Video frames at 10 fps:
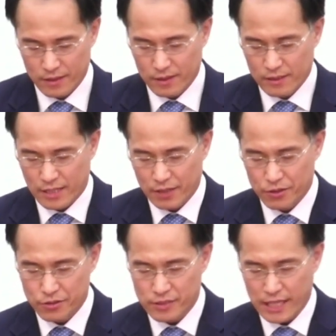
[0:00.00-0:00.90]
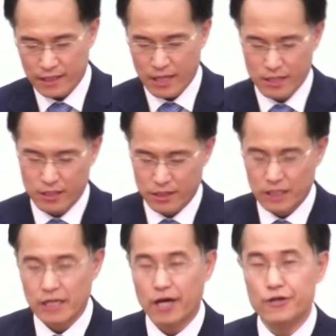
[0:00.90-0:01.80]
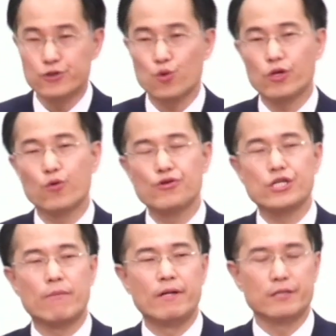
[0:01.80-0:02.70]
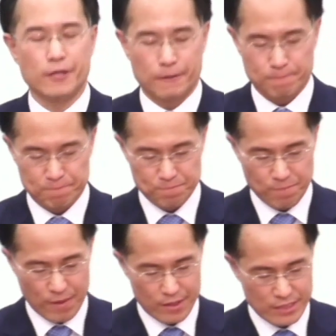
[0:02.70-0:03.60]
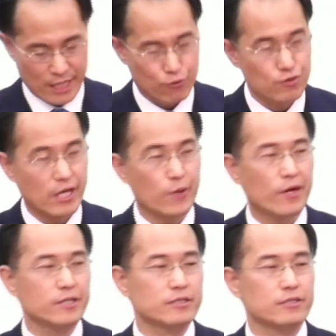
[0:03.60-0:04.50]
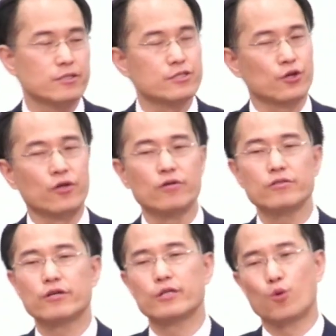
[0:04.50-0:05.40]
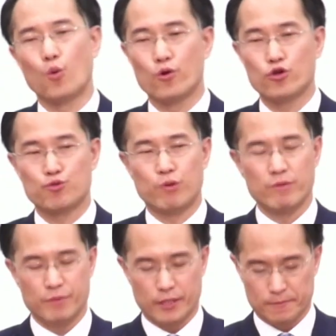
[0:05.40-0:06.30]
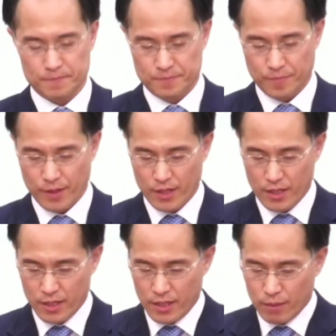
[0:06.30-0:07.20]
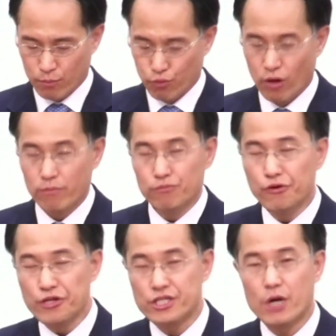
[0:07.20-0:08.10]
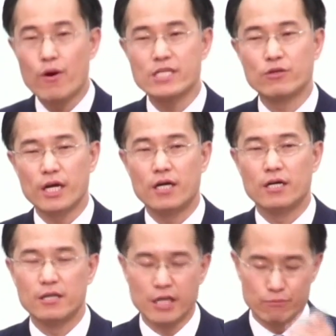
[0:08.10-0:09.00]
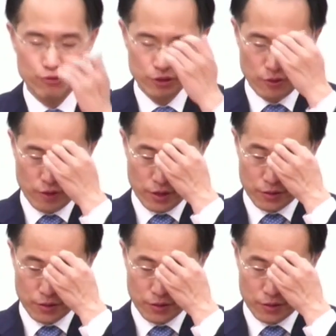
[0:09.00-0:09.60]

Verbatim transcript: 자, 이것은 사탄이 인간을 속이고 시험할 때 자주 사용하는 전형적인 공격 수법입니다. 무엇 무엇이라고 하시더냐? 이렇게 묻는 거예요.